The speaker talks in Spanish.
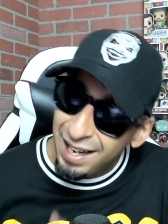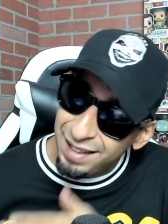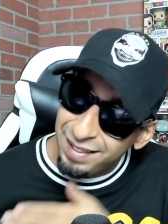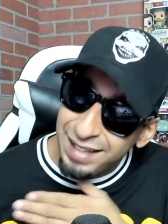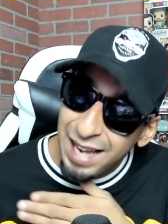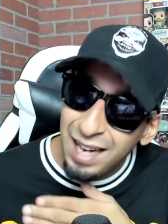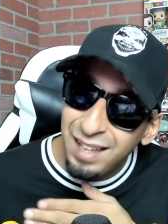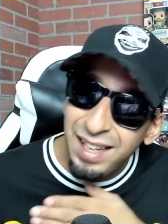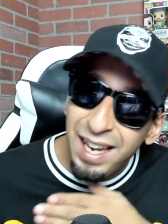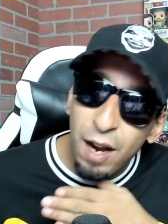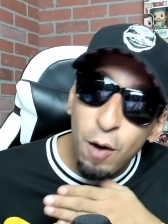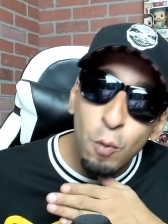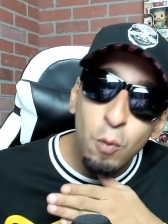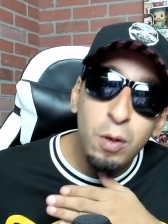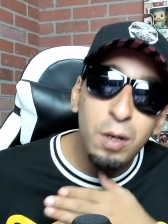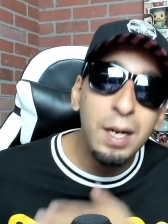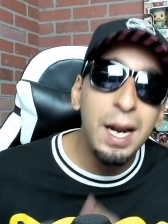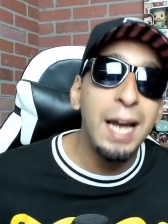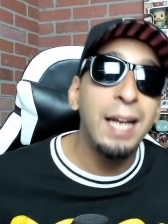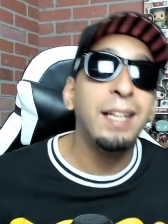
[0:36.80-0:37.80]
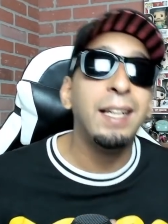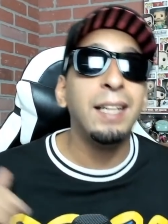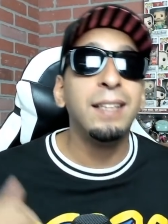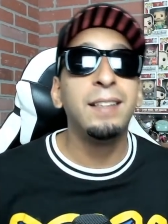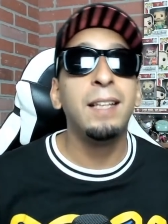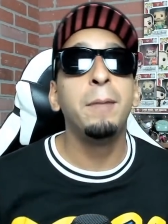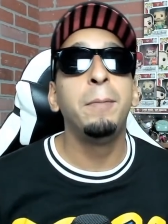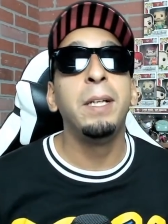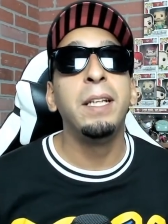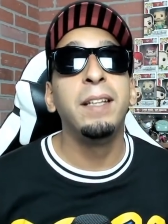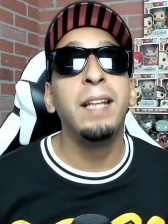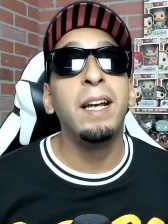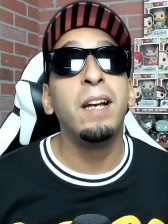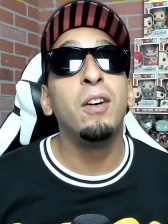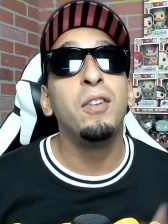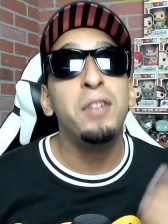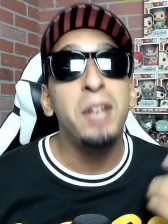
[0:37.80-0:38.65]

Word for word: darle un like a este video,